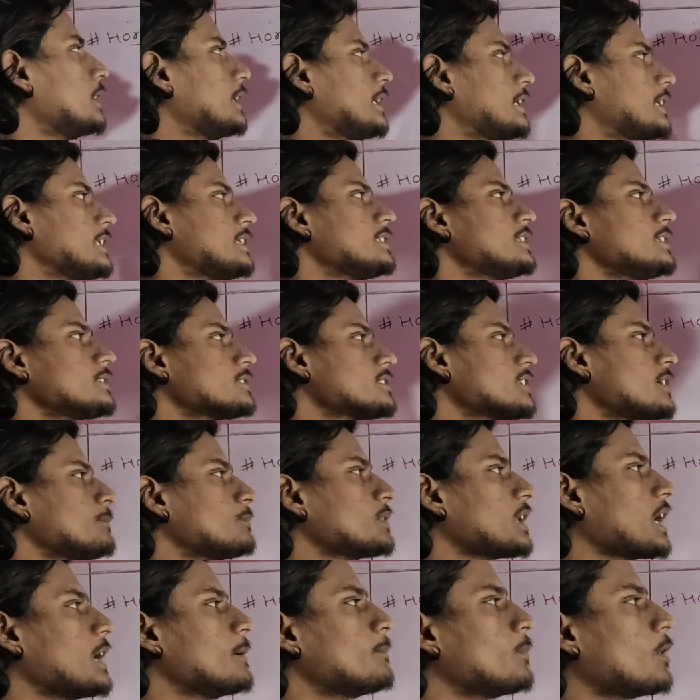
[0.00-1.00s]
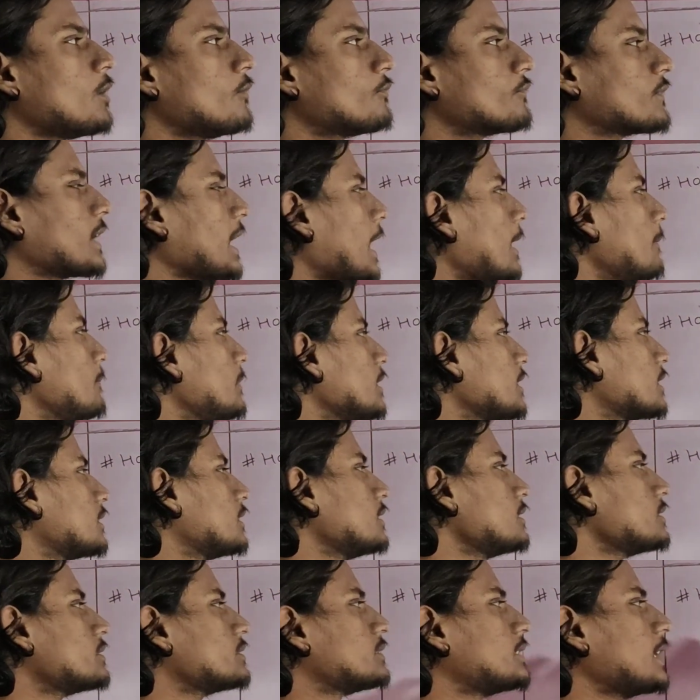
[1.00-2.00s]
इट इज सम टाइप ऑफ
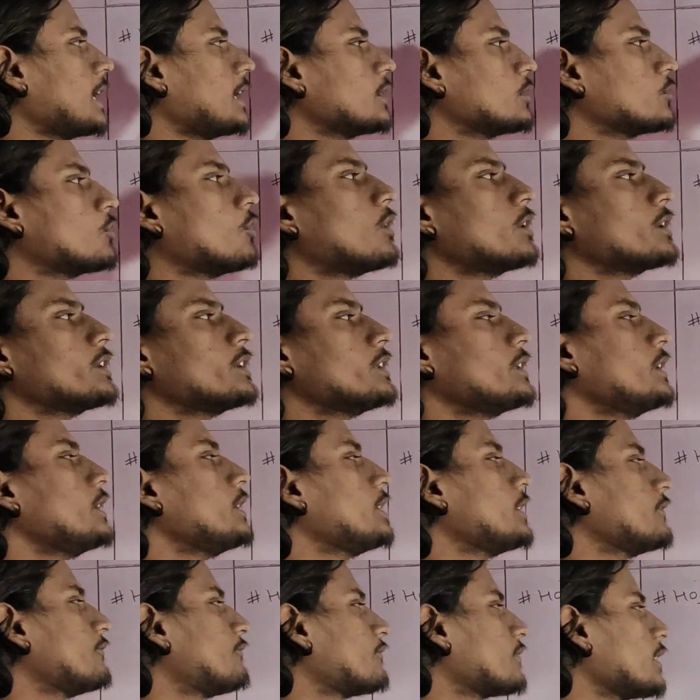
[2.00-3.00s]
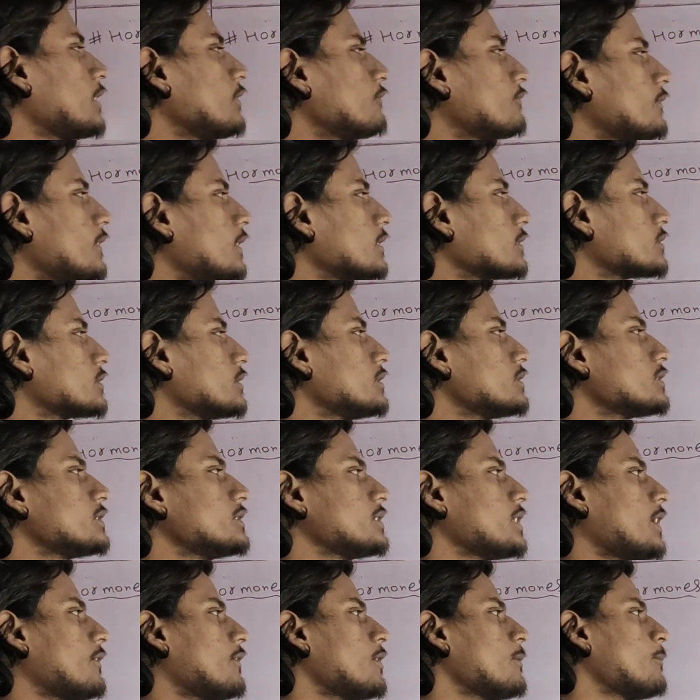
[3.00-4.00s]
केमिकल्स दैट कोऑर्डिनेट डिफरेंट फंक्शंस
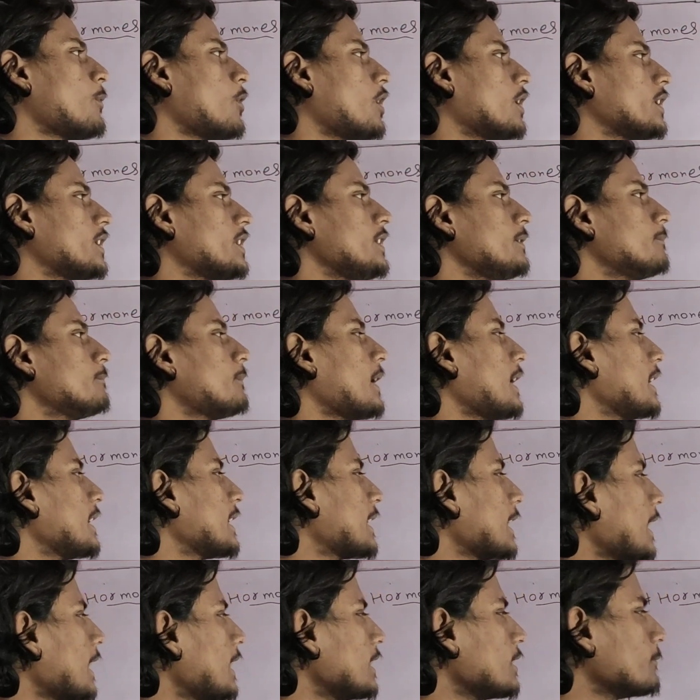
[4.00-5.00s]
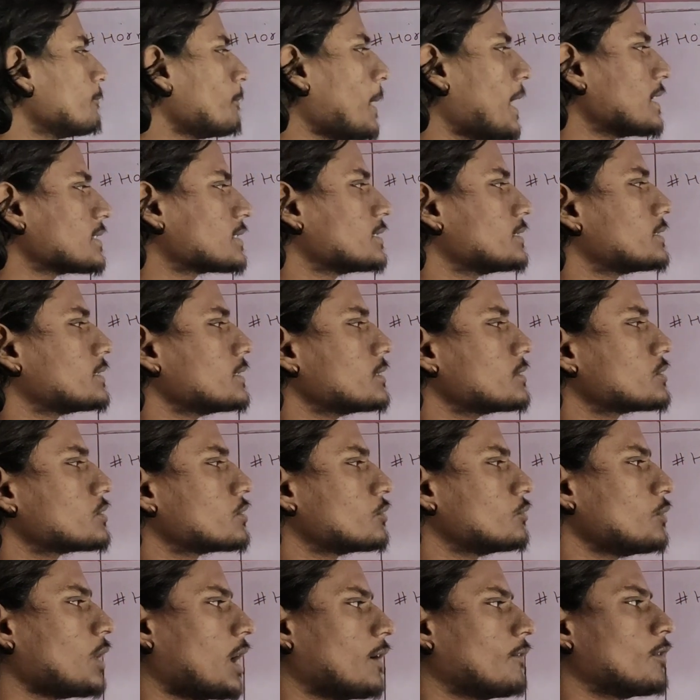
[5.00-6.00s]
इन आवर बॉडी बाय कैरिंग मैसेजेस
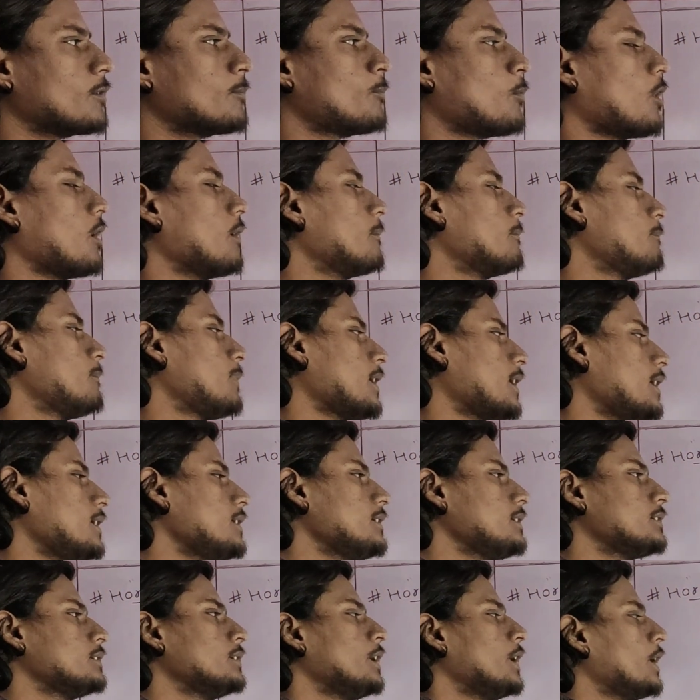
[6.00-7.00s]
थ्रू आवर ब्लड